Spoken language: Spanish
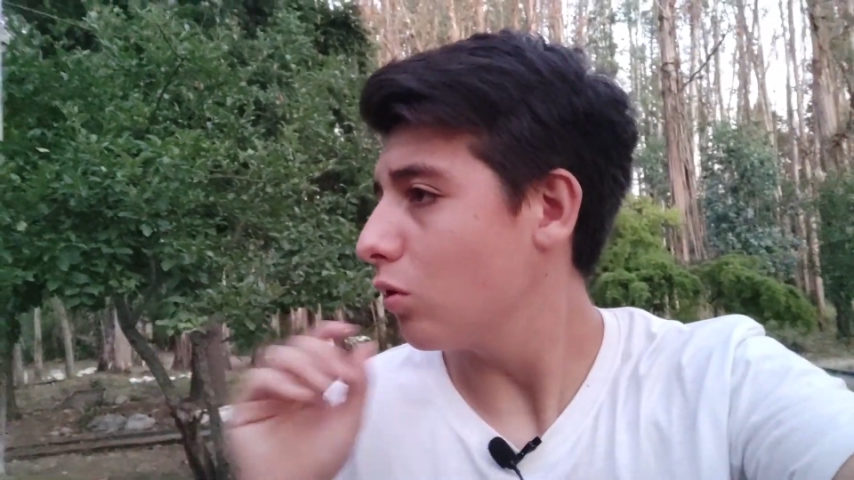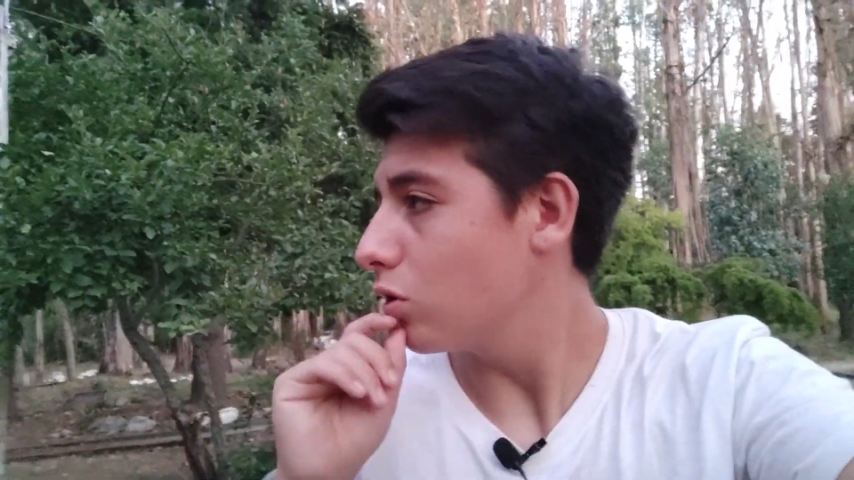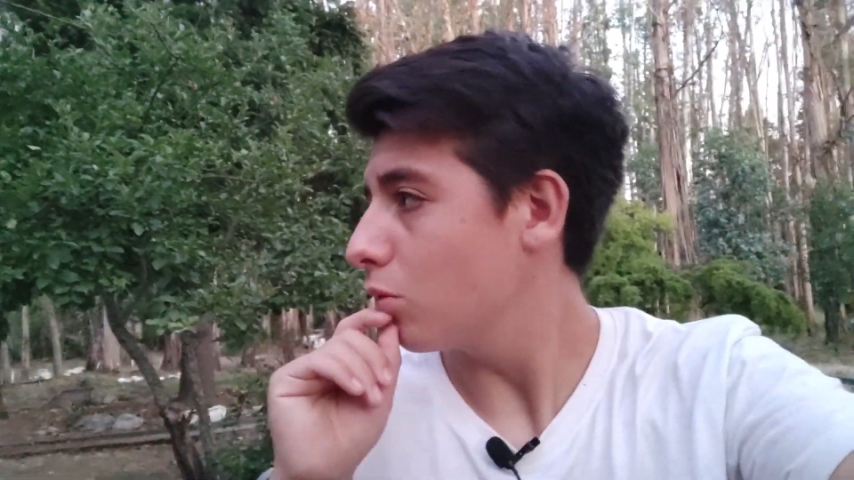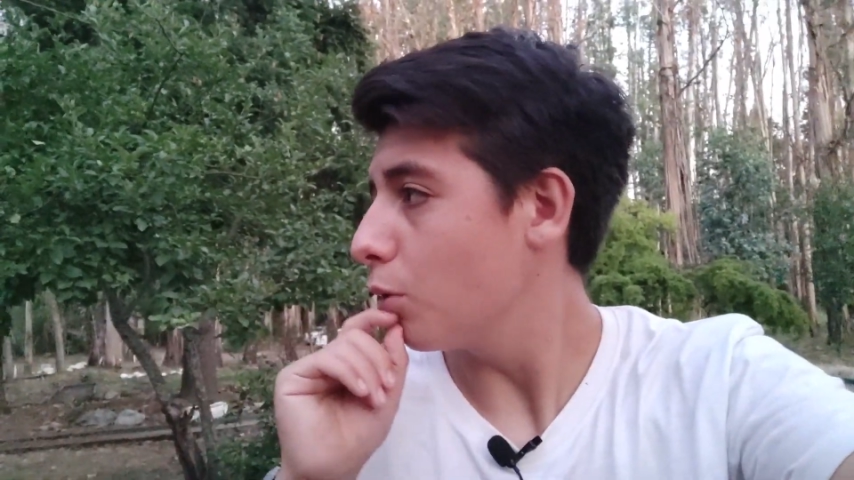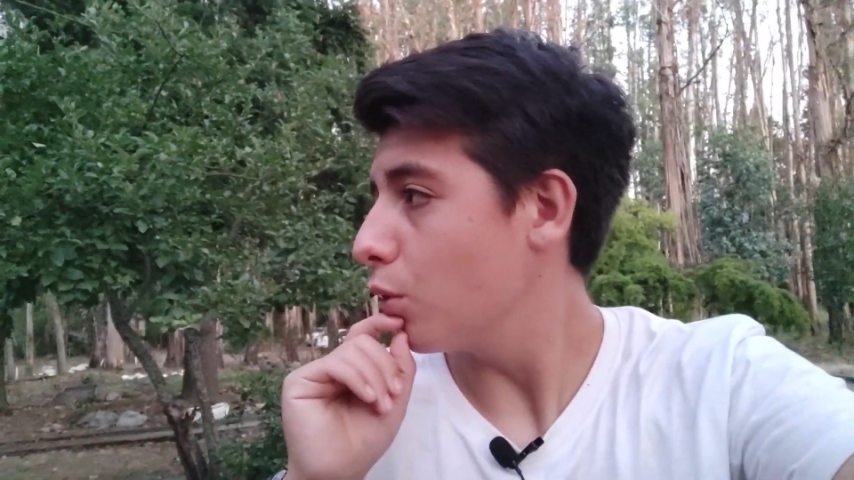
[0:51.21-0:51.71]

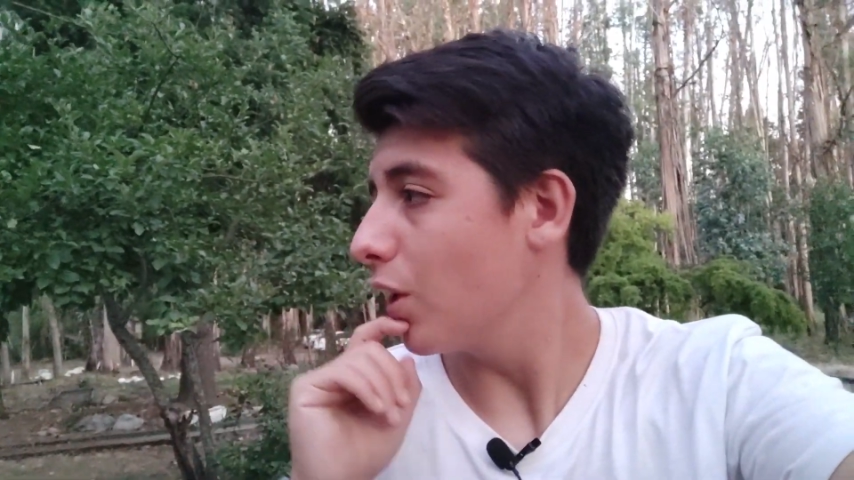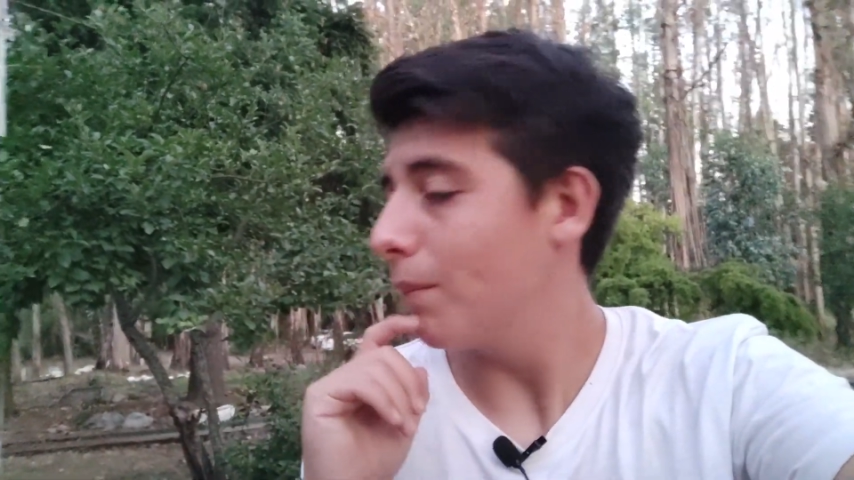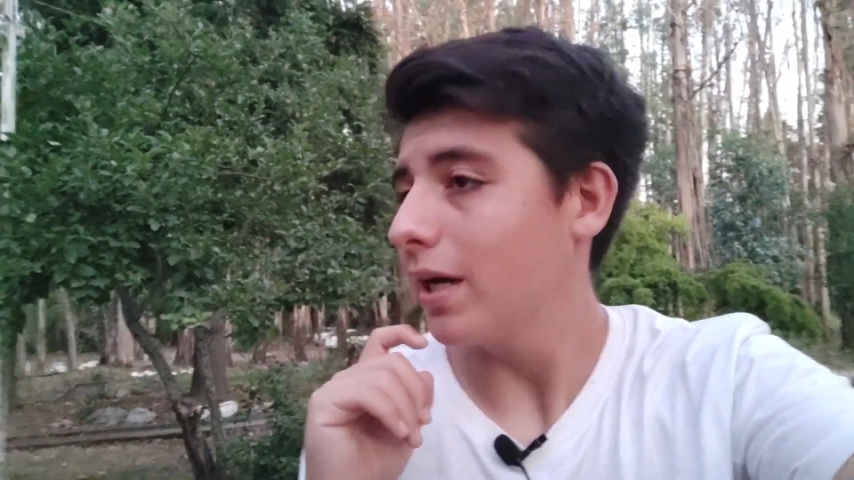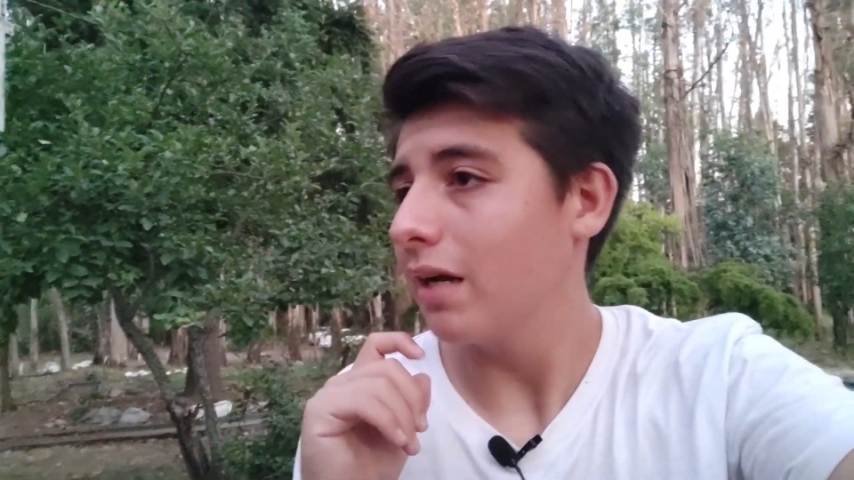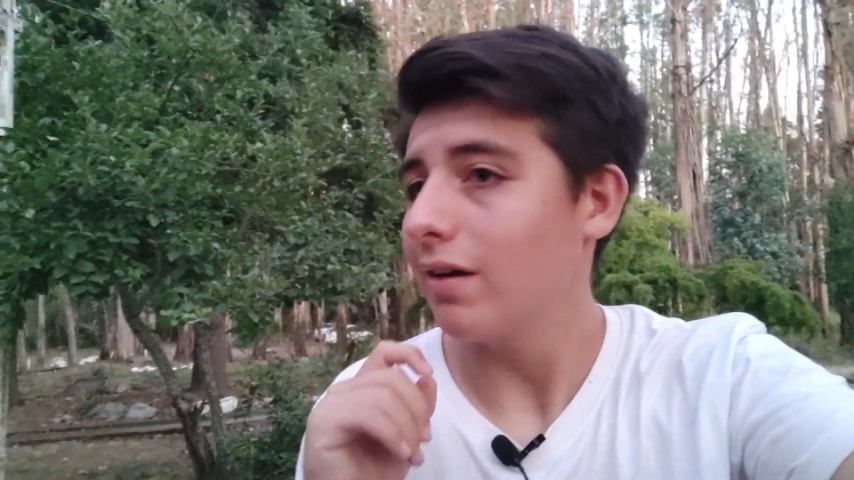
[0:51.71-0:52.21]
encontré un buen
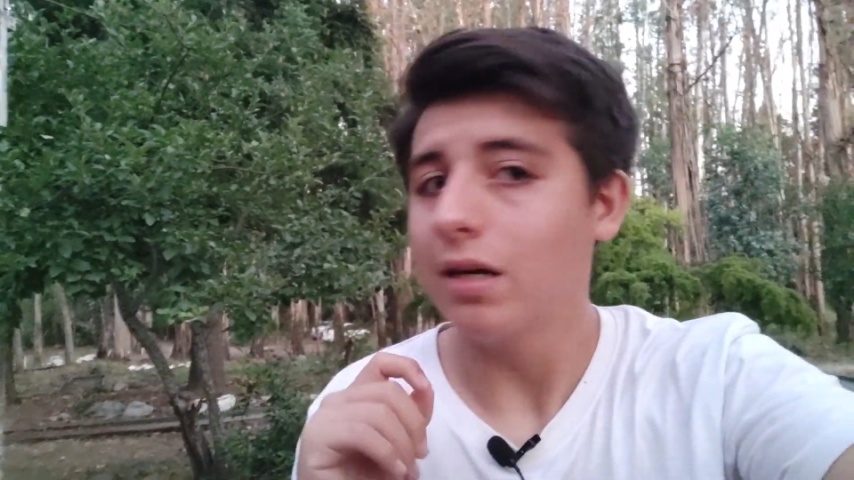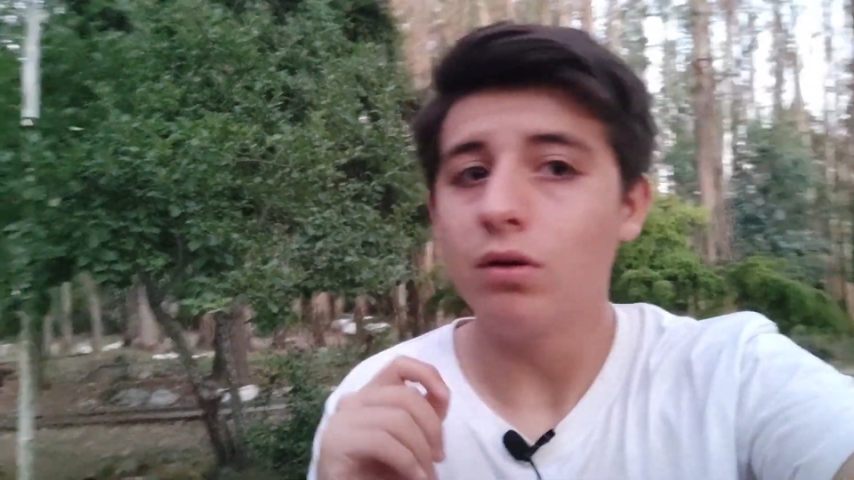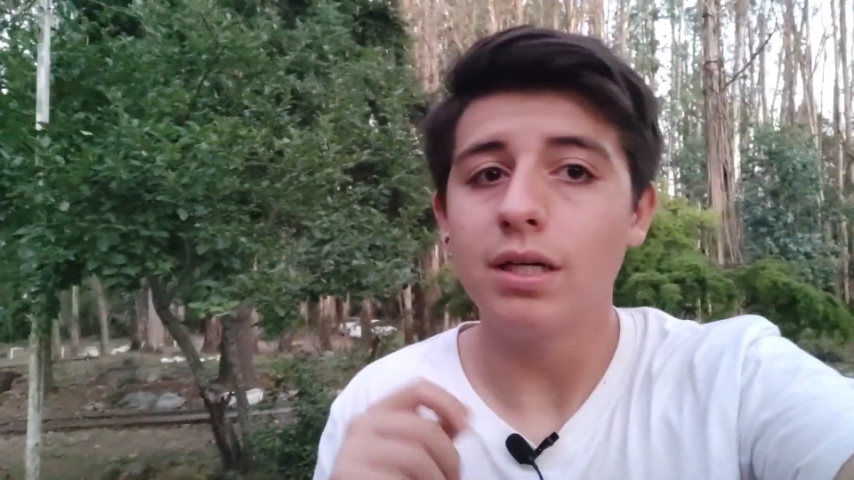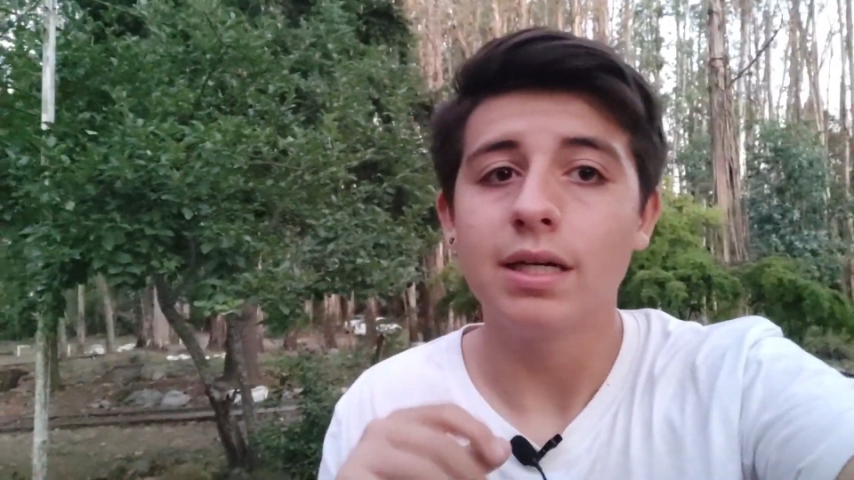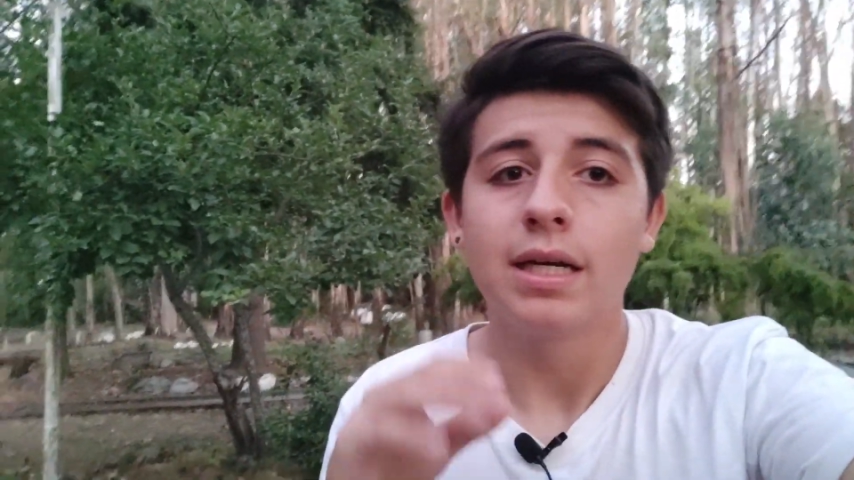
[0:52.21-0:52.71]
lugar para grabar
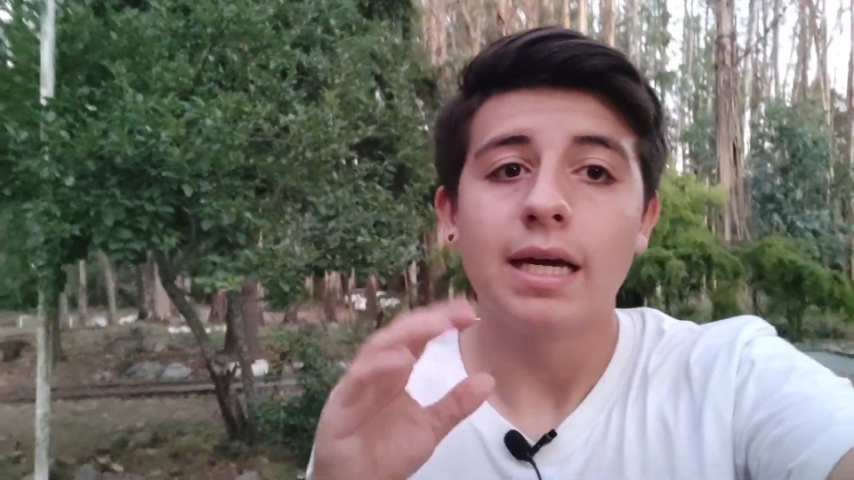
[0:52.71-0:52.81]
ahora.